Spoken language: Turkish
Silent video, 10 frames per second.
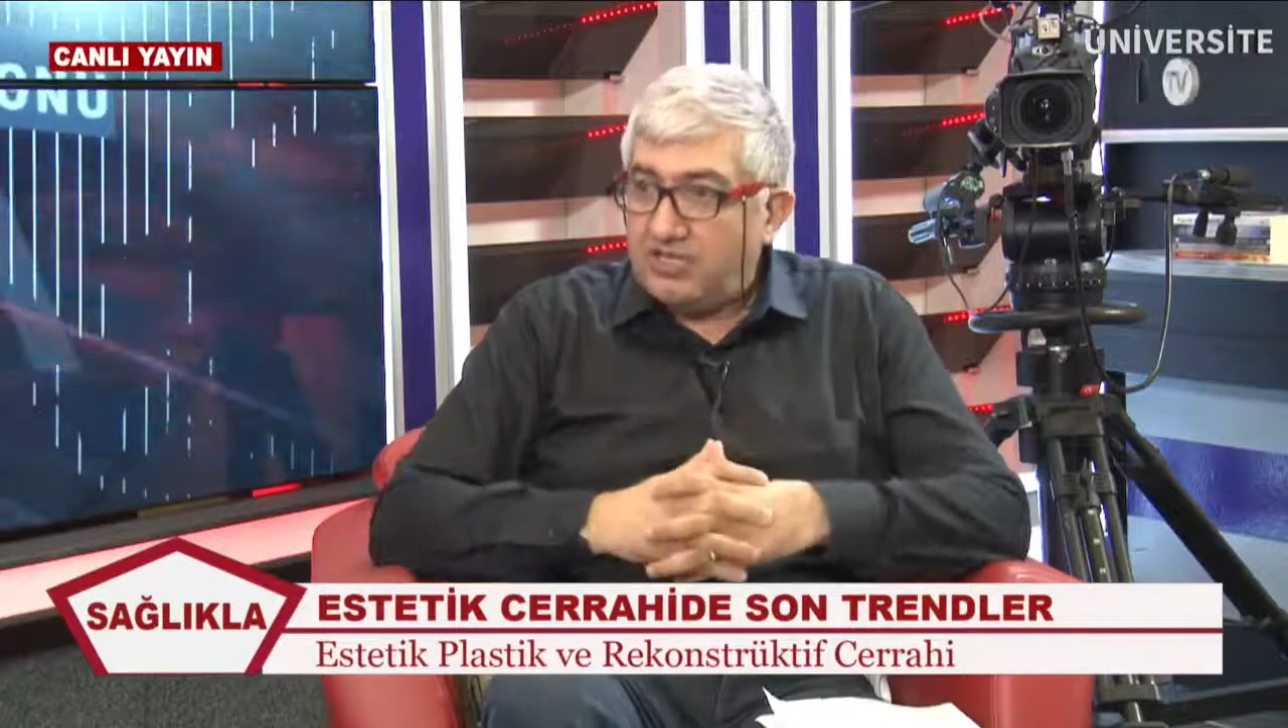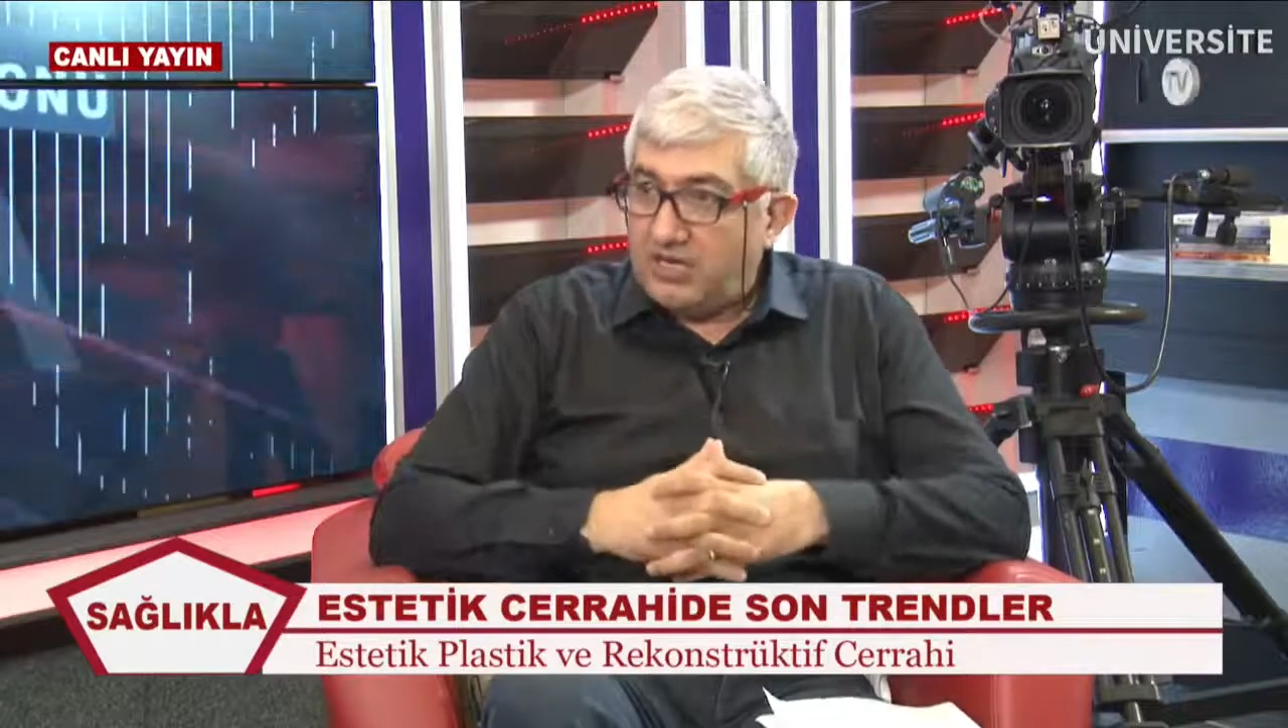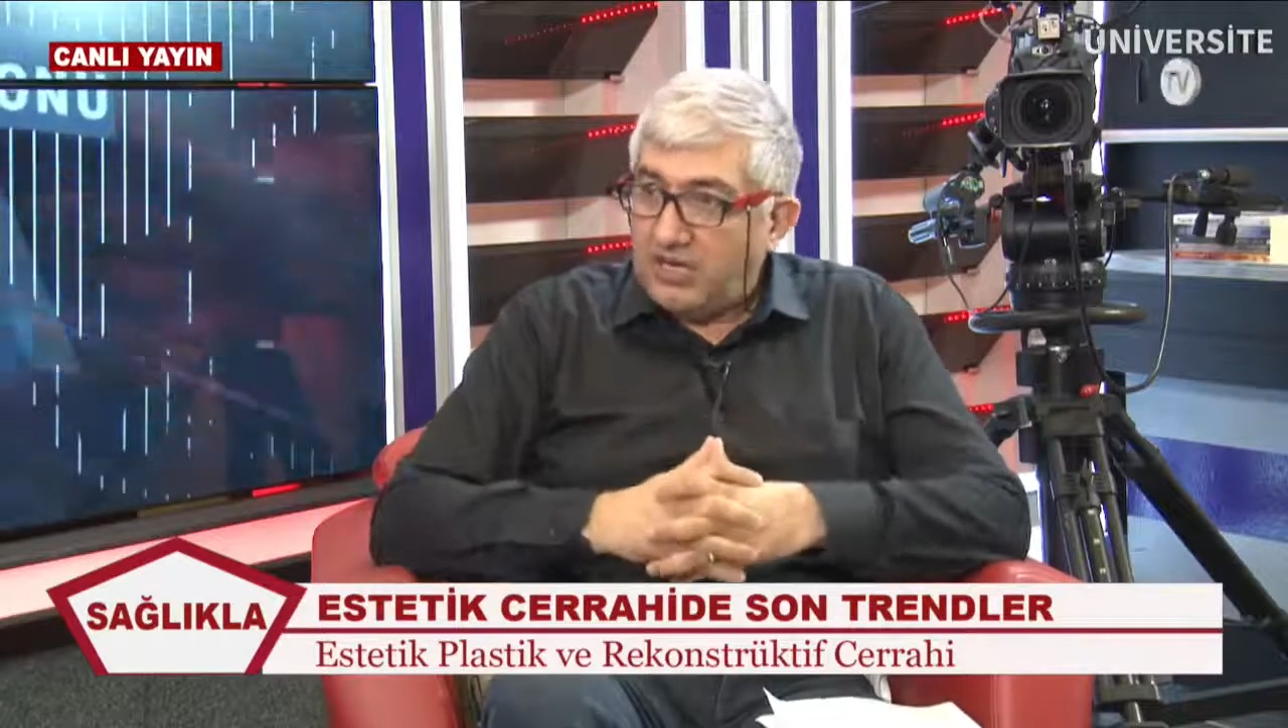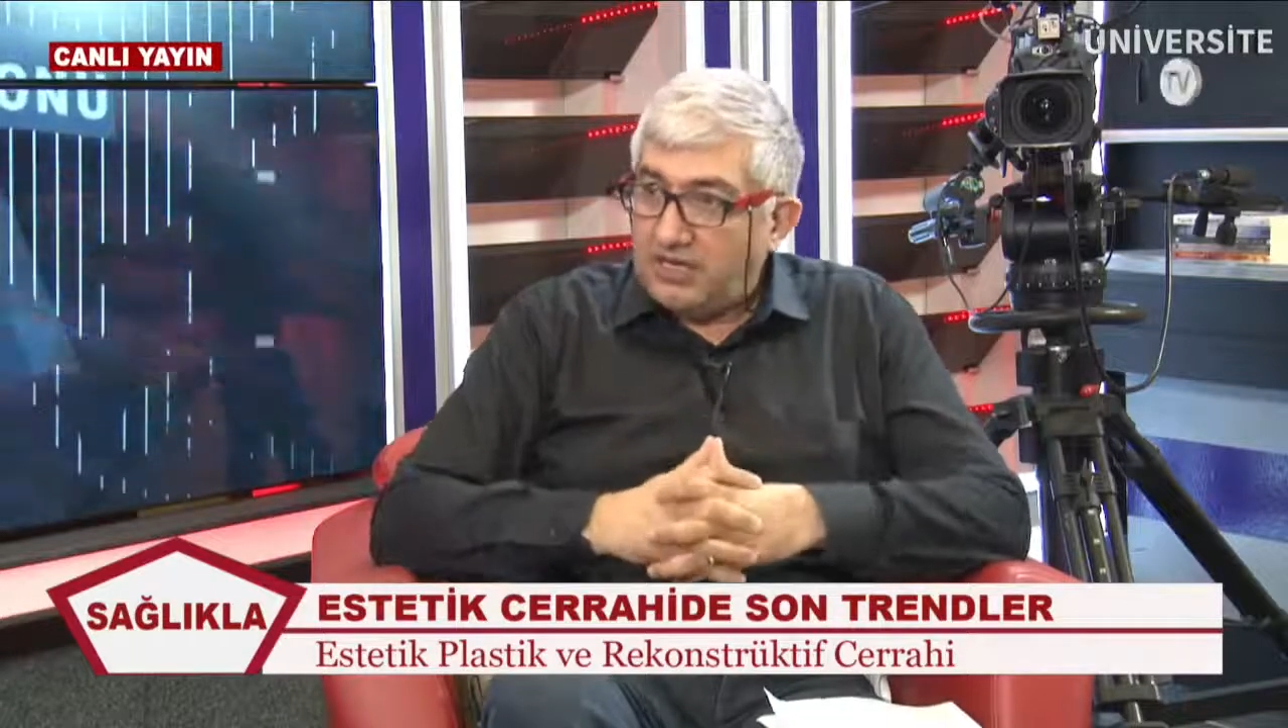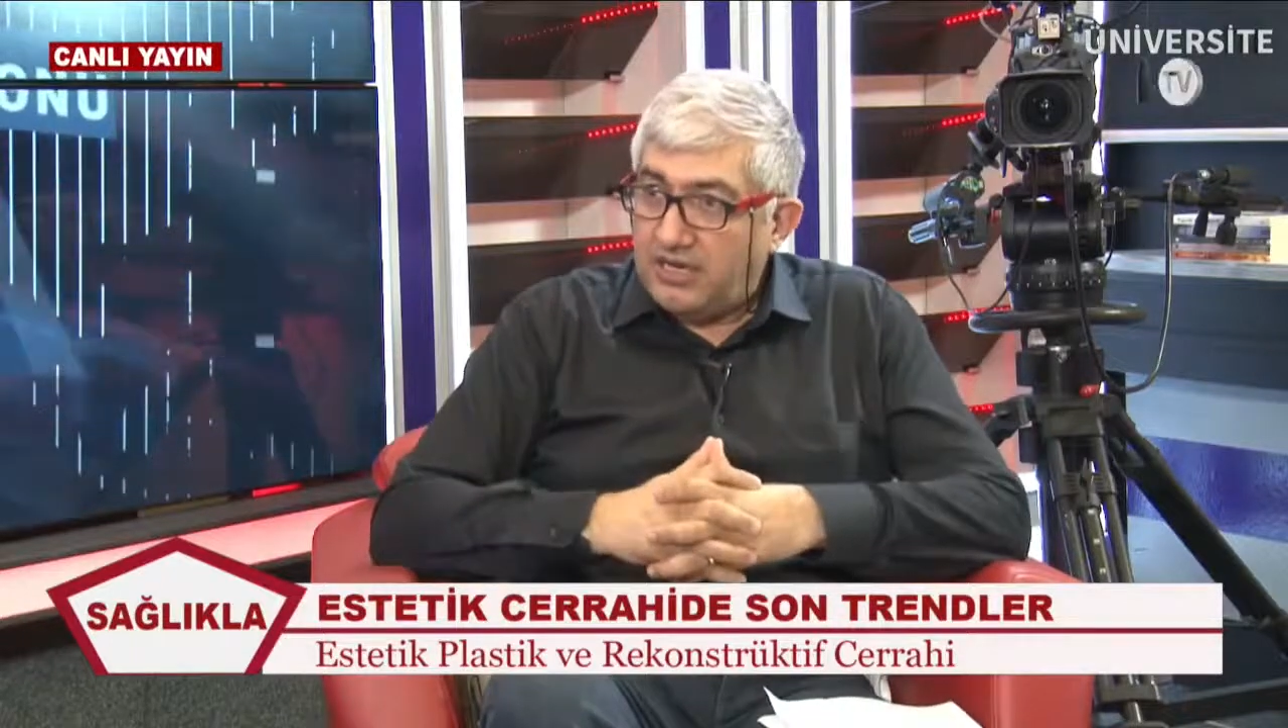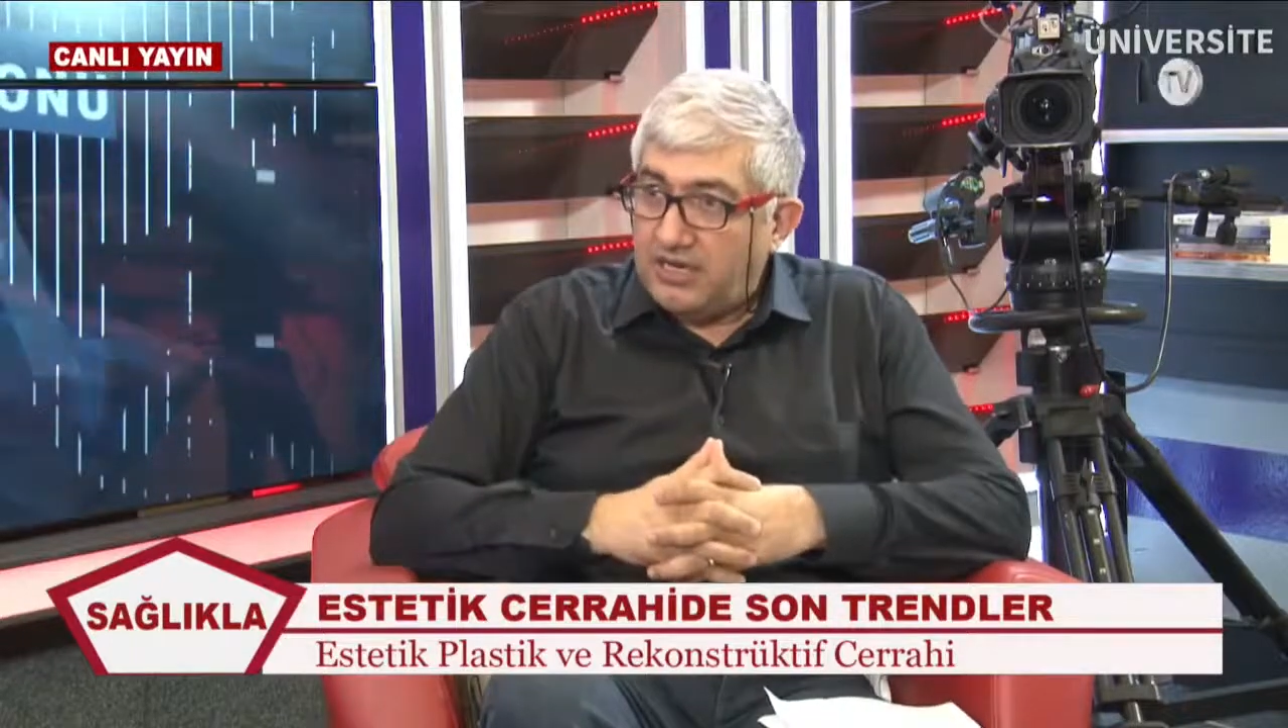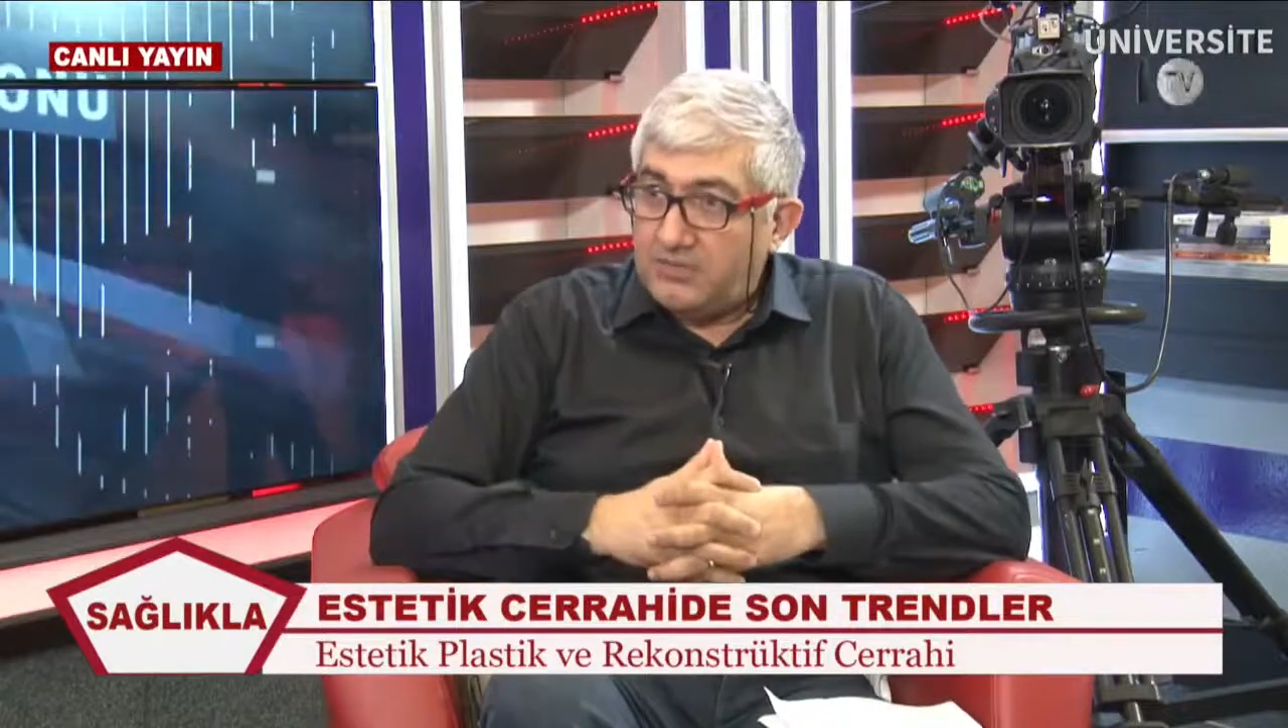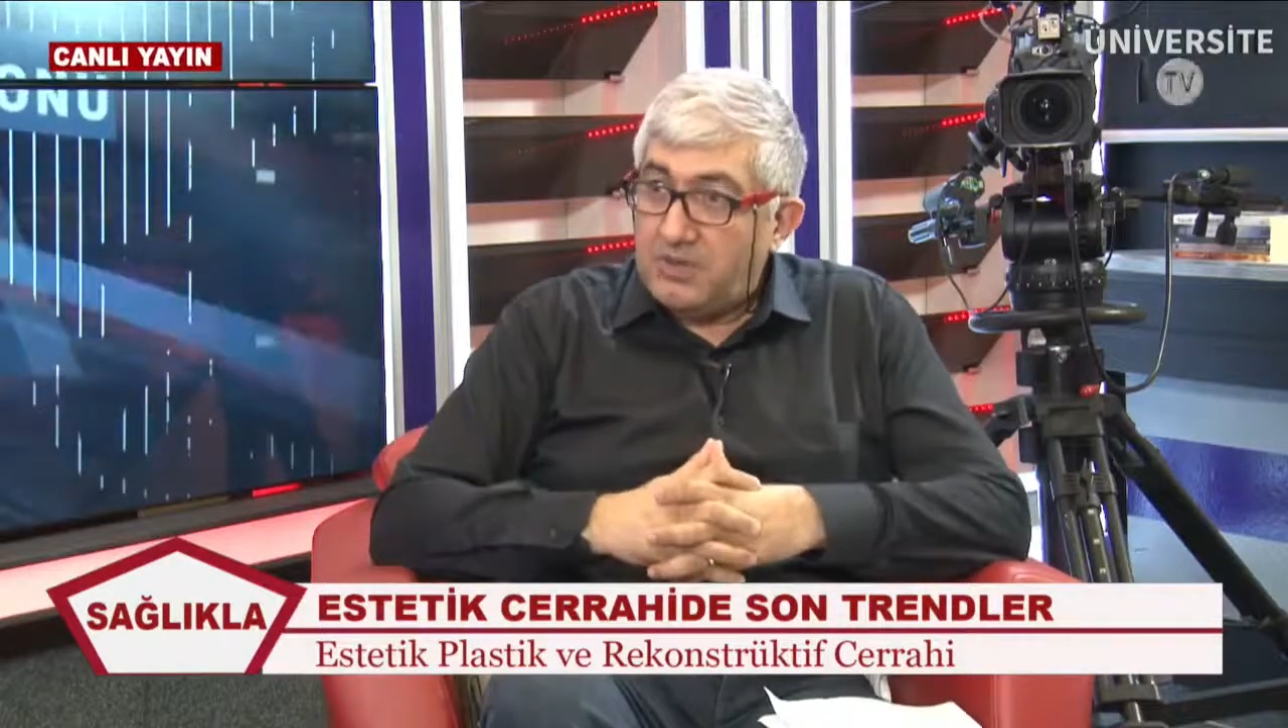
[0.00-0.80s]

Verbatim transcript: cerrahlarla